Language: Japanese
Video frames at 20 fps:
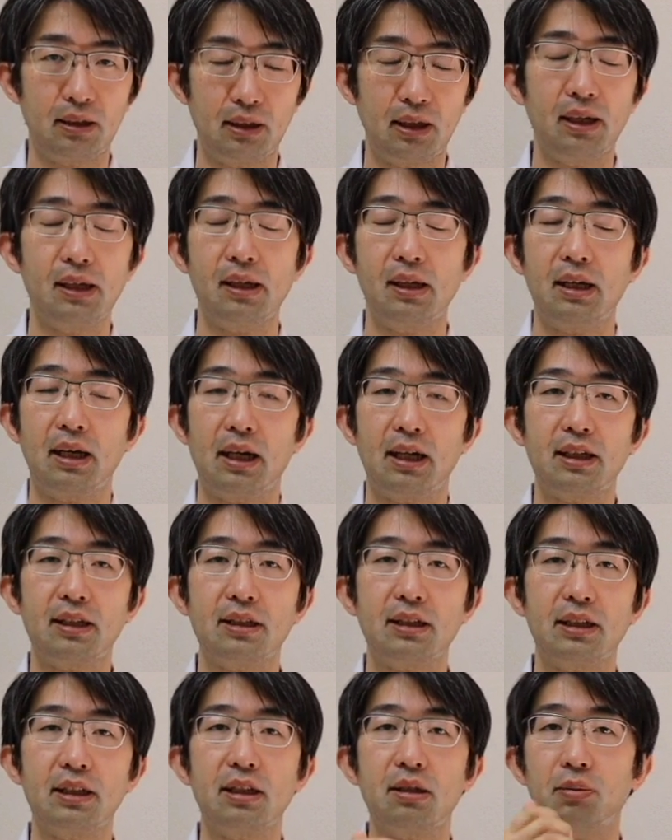ね、鼻
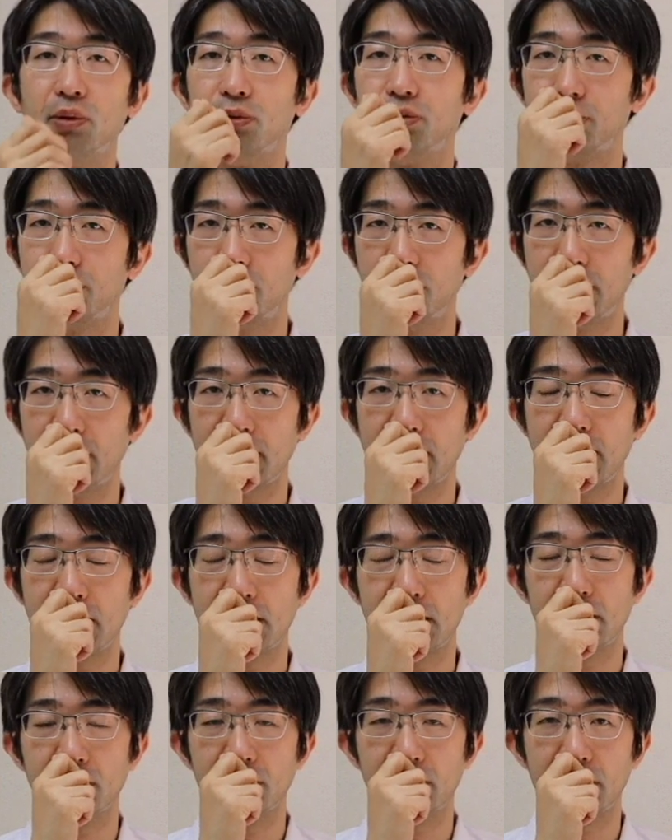血が出ても服だけ
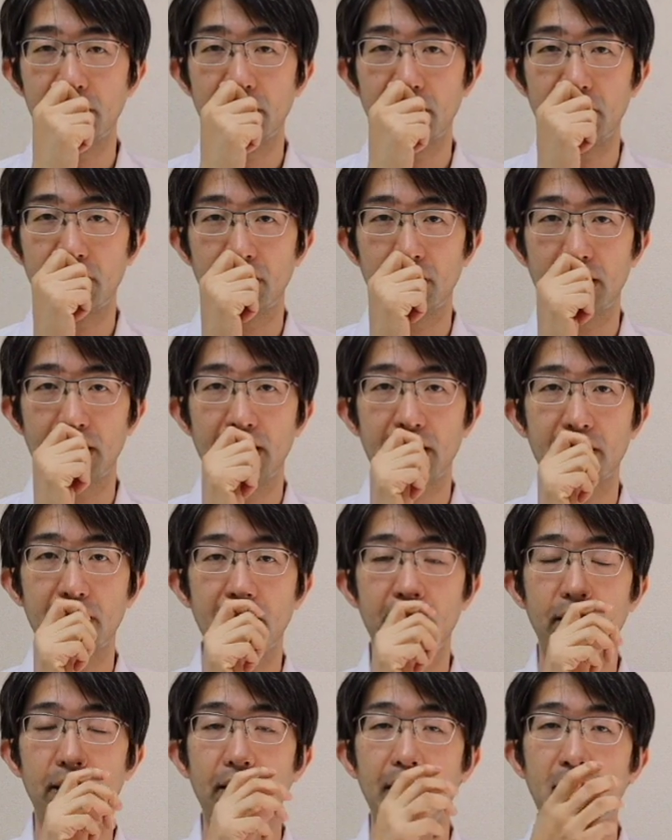にしてほしいんですよ。鼻
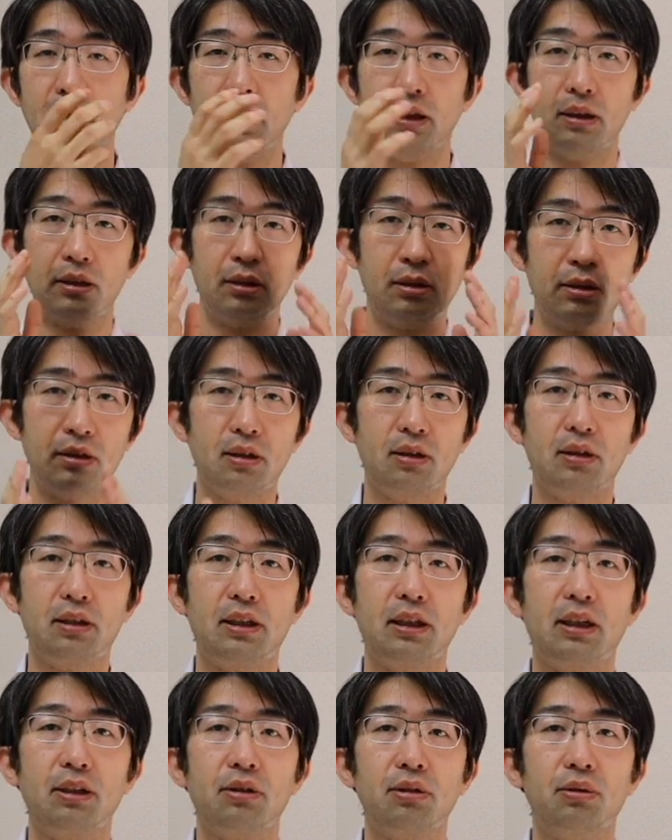血でふーんっ
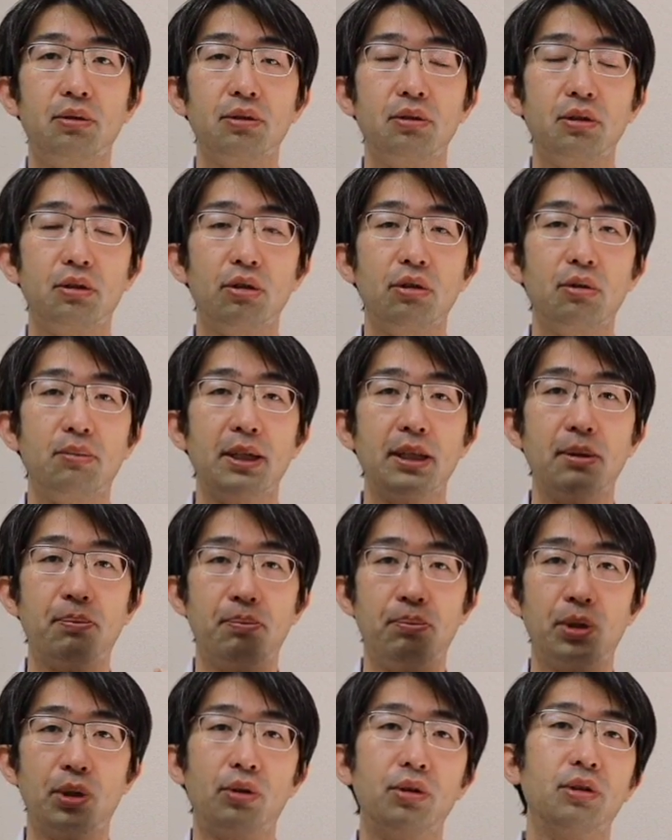てやると本当にその場で
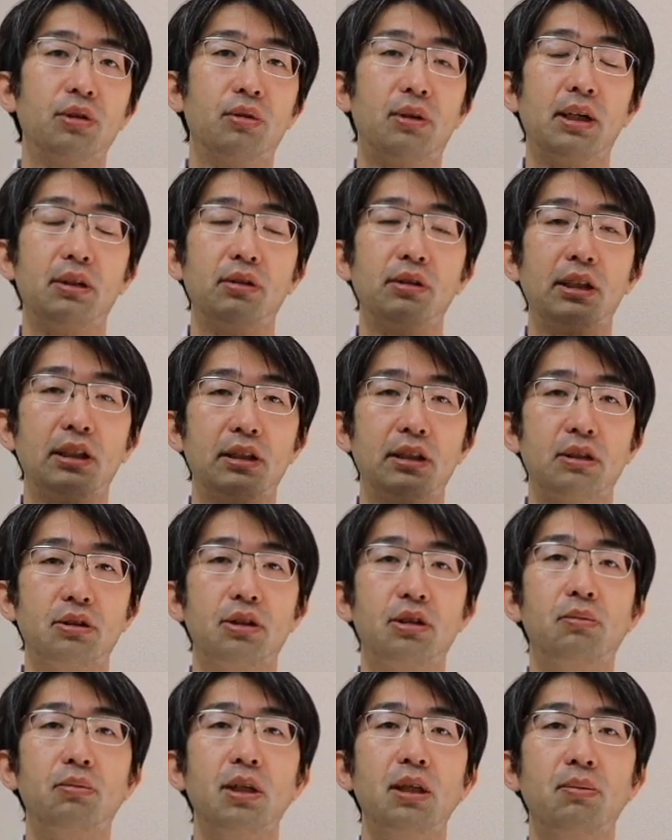ボコンと悪くなっちゃう
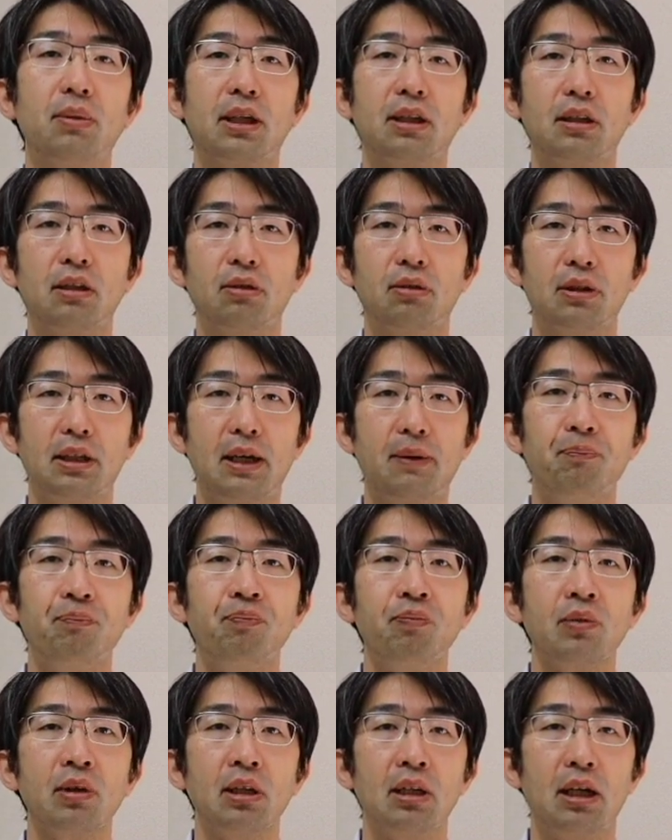人もいますので、
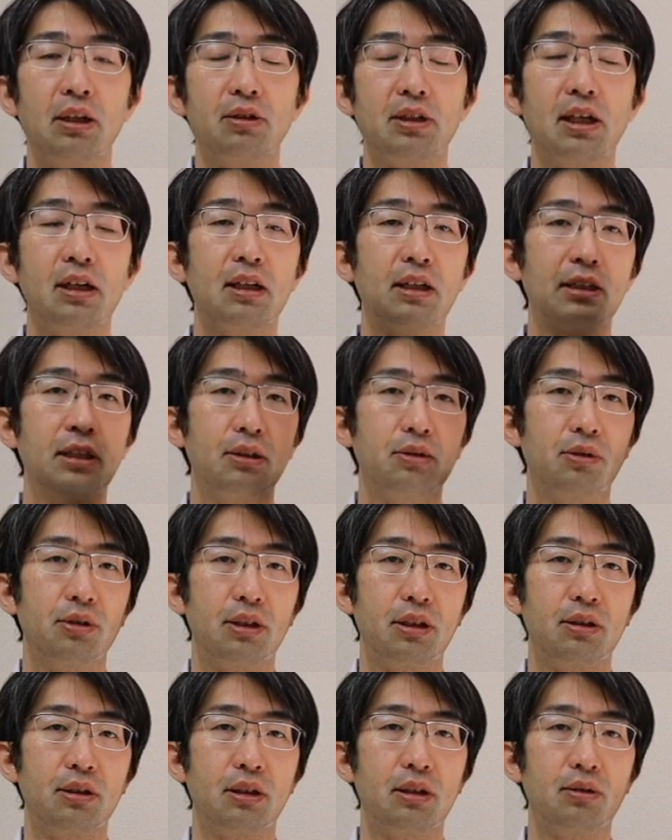あの眼窩底
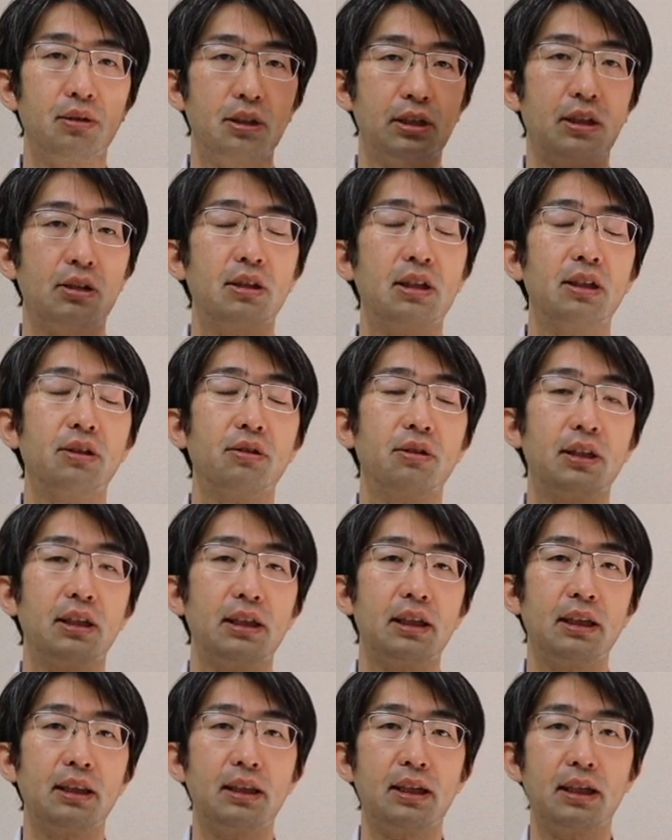骨折が起きている可能
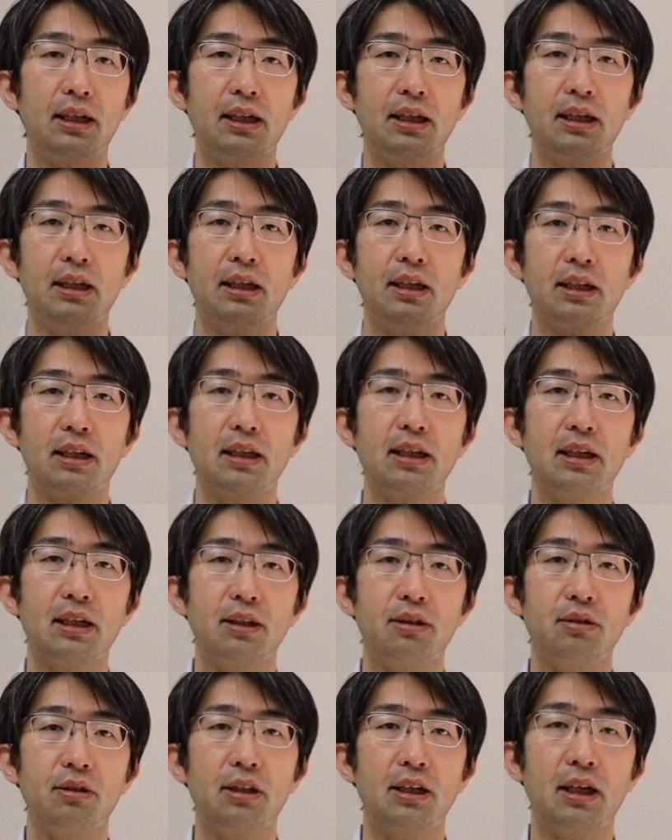性があったら必
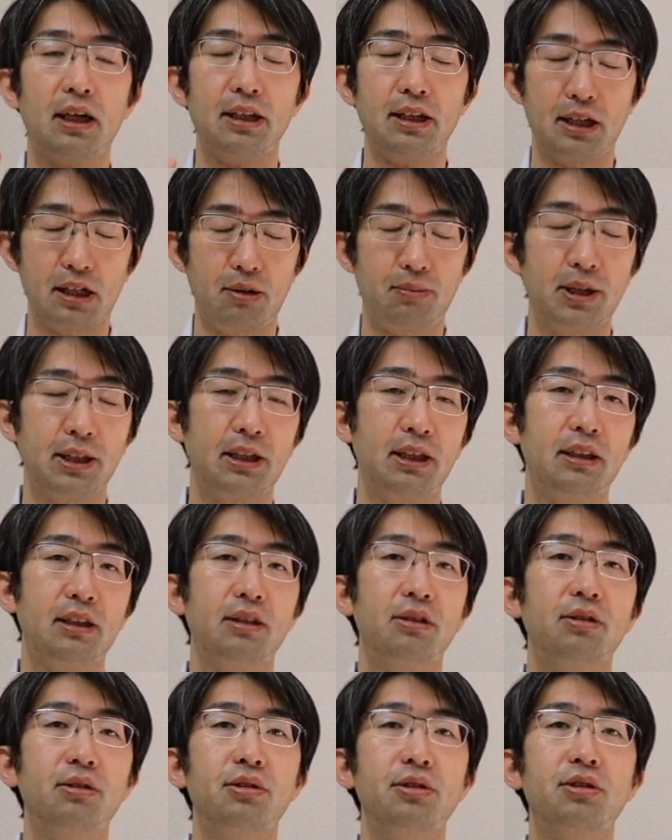ず鼻かまないっ
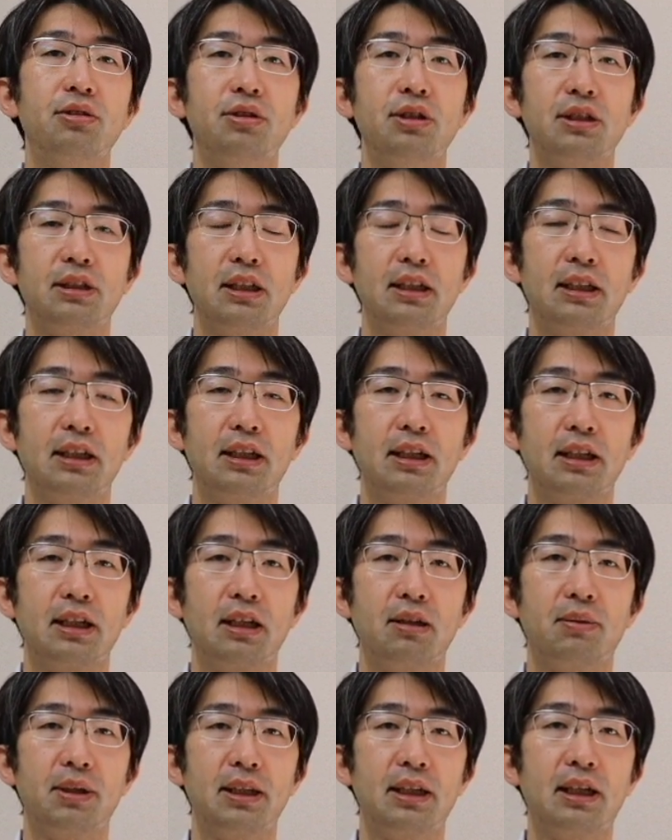ていうのを注意していただ
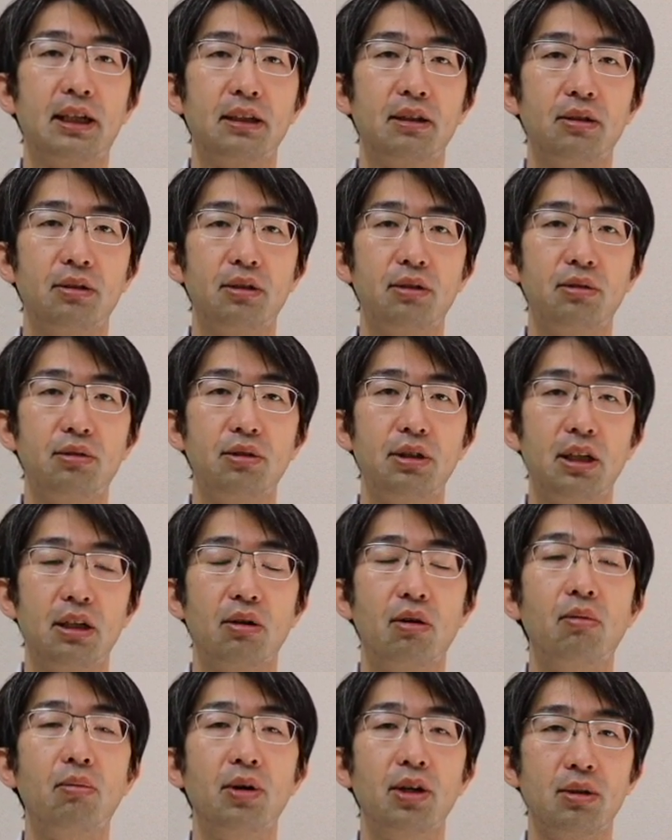ければなというふう
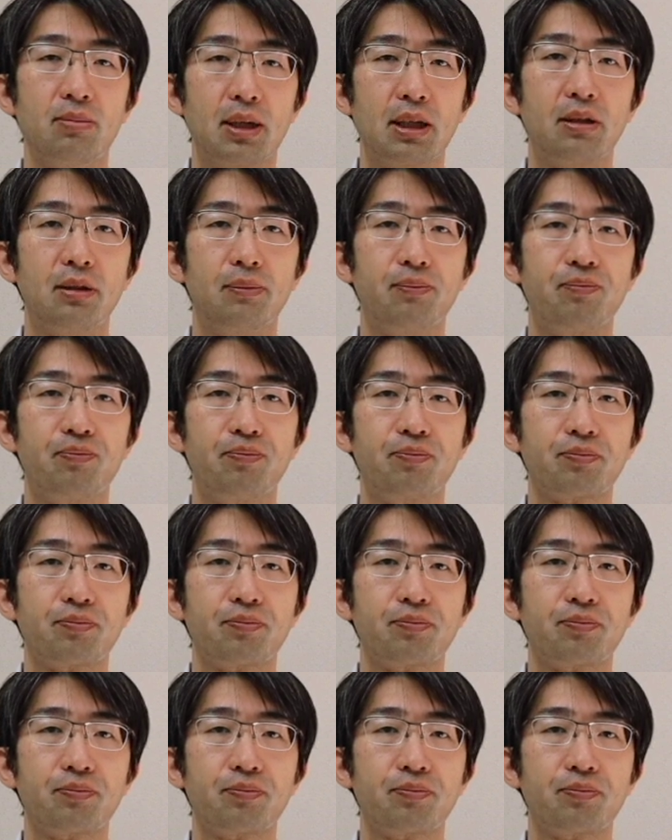に思います。